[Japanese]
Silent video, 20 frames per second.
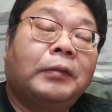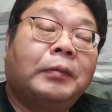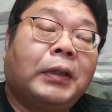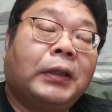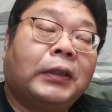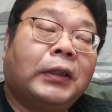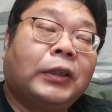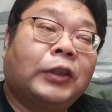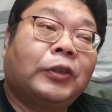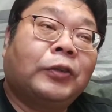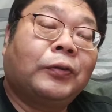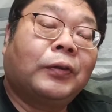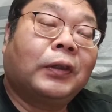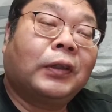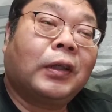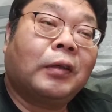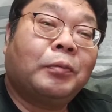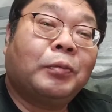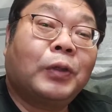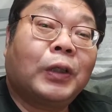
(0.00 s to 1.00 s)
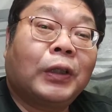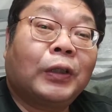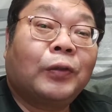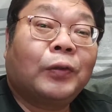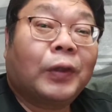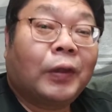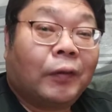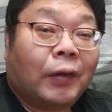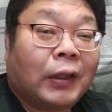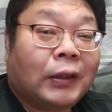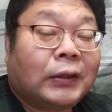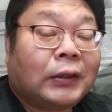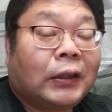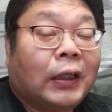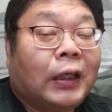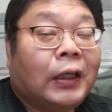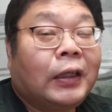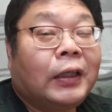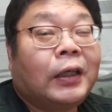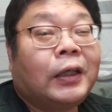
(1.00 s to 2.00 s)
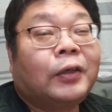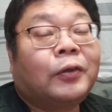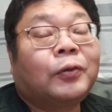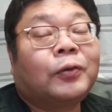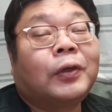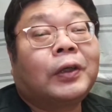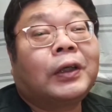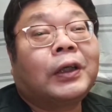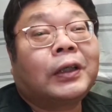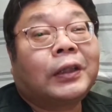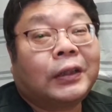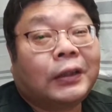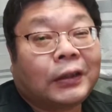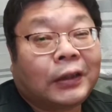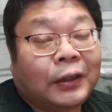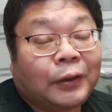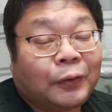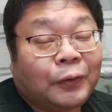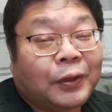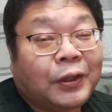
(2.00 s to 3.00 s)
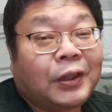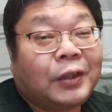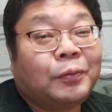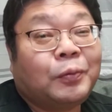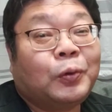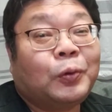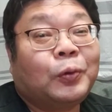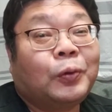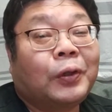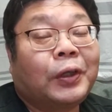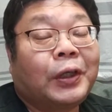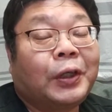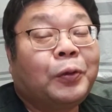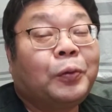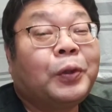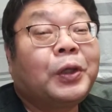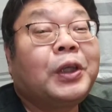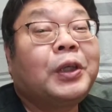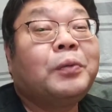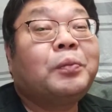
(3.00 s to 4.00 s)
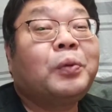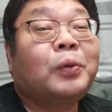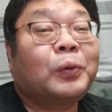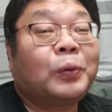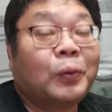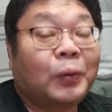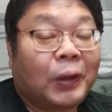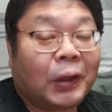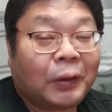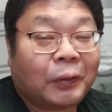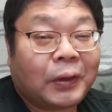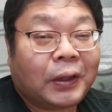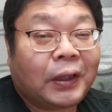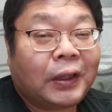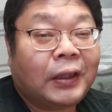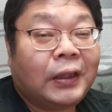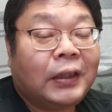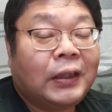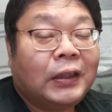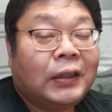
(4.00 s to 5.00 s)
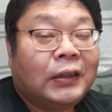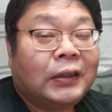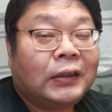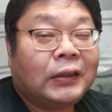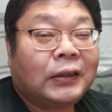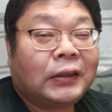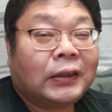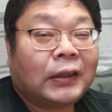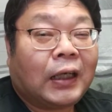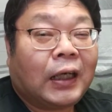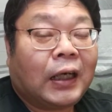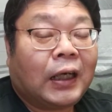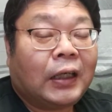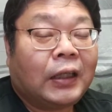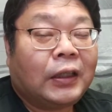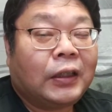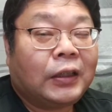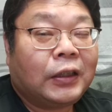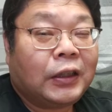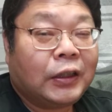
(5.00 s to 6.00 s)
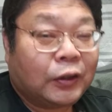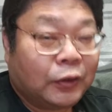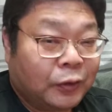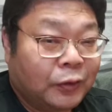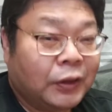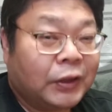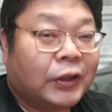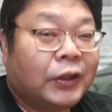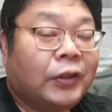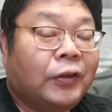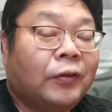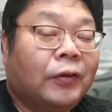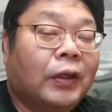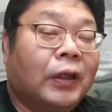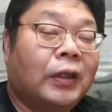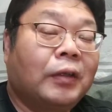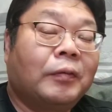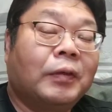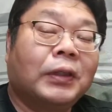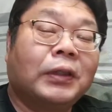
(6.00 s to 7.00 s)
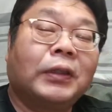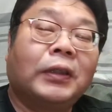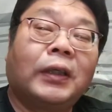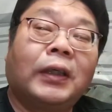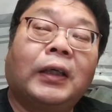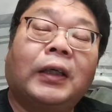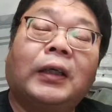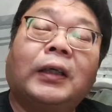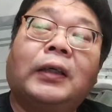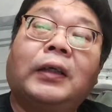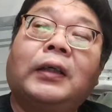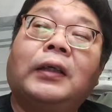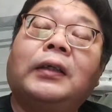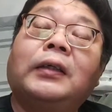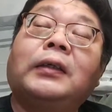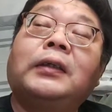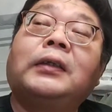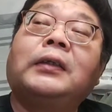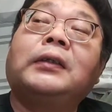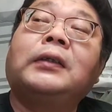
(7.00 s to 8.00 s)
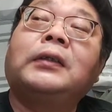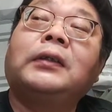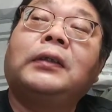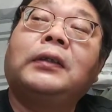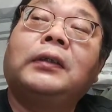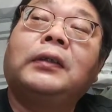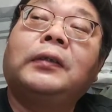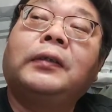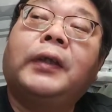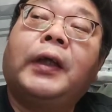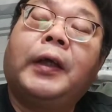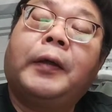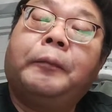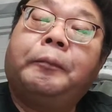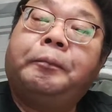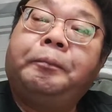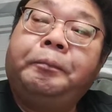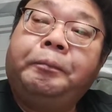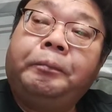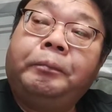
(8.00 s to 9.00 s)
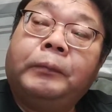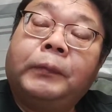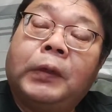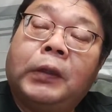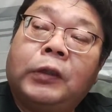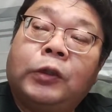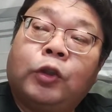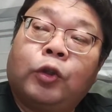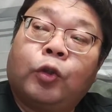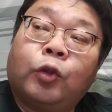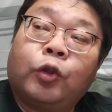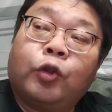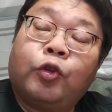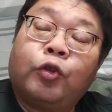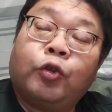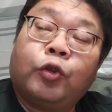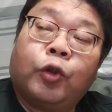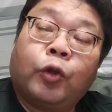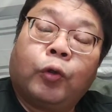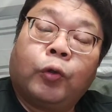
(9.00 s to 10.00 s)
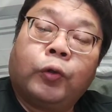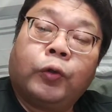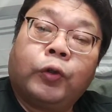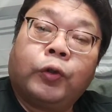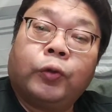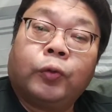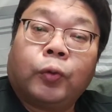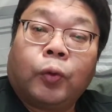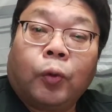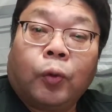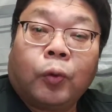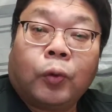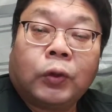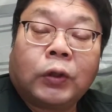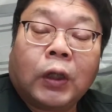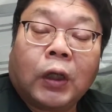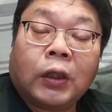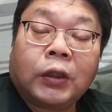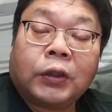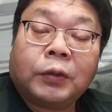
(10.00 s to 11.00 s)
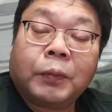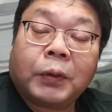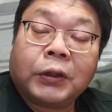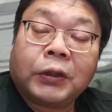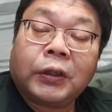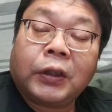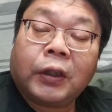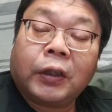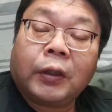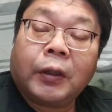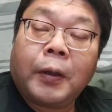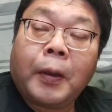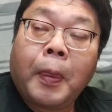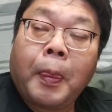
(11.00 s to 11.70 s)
今言った中華タブレットでは使えないことはないですけど、キーボードが英語キーボードなので、使いにくいっていうのがありまして、で、ちょっと急遽中古を探しまして、